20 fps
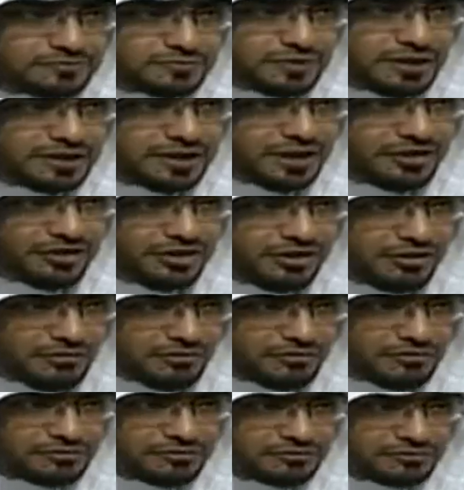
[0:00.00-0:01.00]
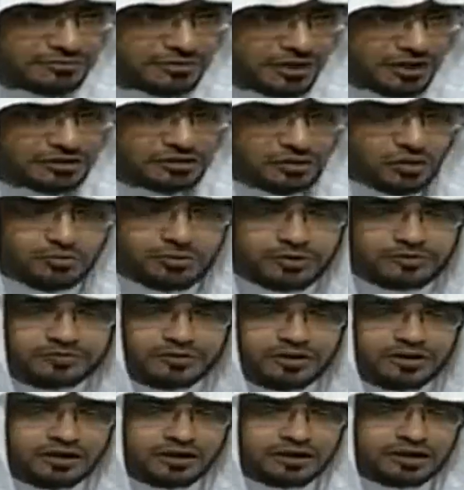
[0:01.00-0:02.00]
أي كثير التوبة
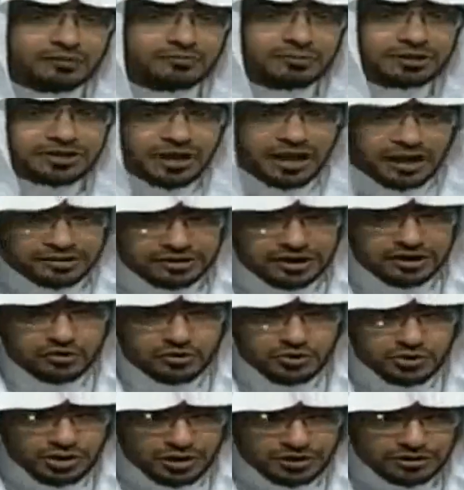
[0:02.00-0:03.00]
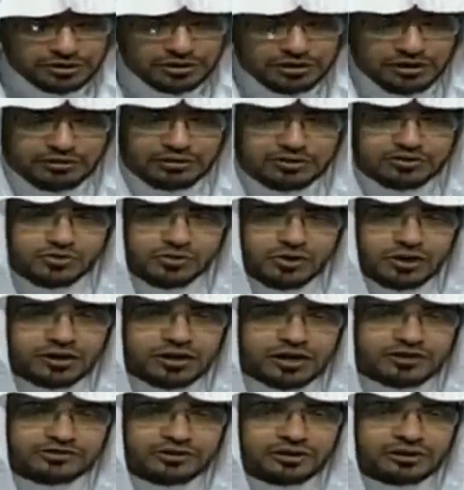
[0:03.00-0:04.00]
ثمة حديث صحيح عن رسول
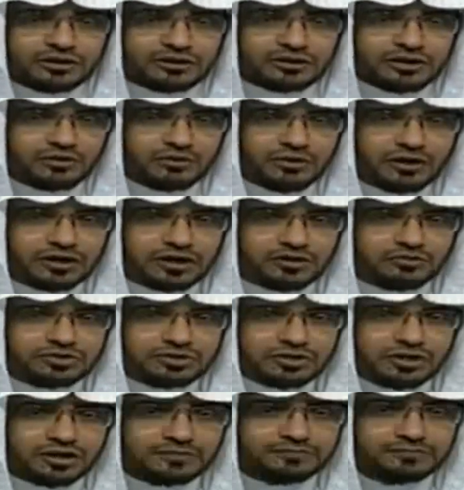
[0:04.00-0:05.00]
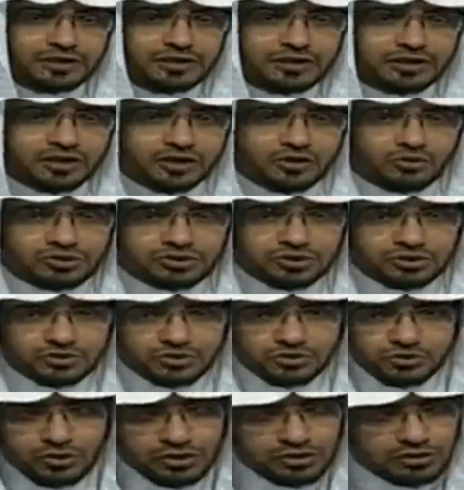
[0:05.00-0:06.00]
الله صلى الله عليه وسلم
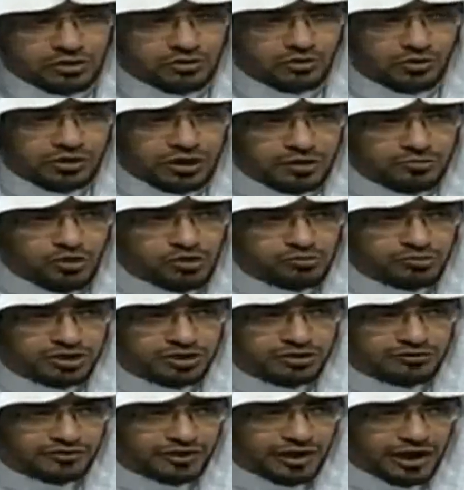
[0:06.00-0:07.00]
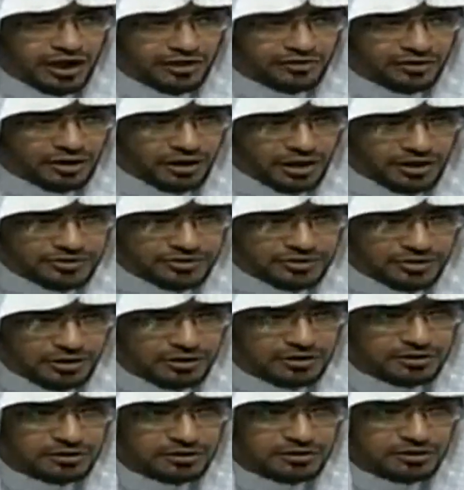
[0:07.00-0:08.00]
وددت أن كل مؤمن في هذا
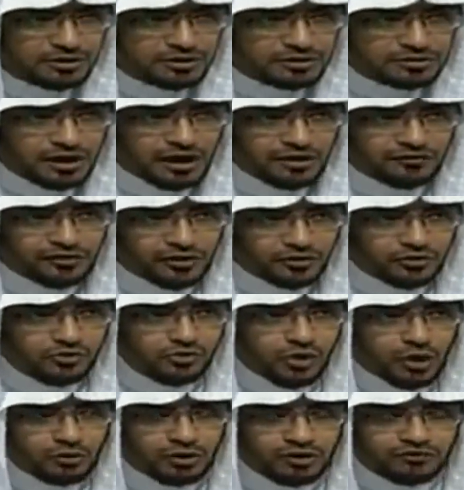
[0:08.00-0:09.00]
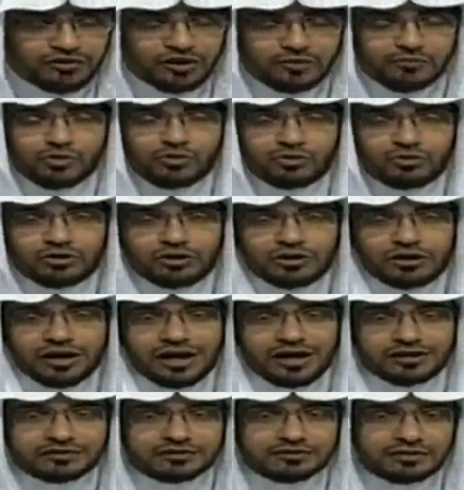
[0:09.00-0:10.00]
العصر يحفظه أو يفهمه
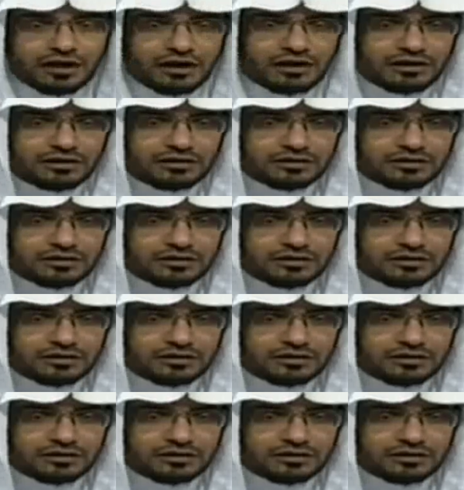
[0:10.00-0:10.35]
حتى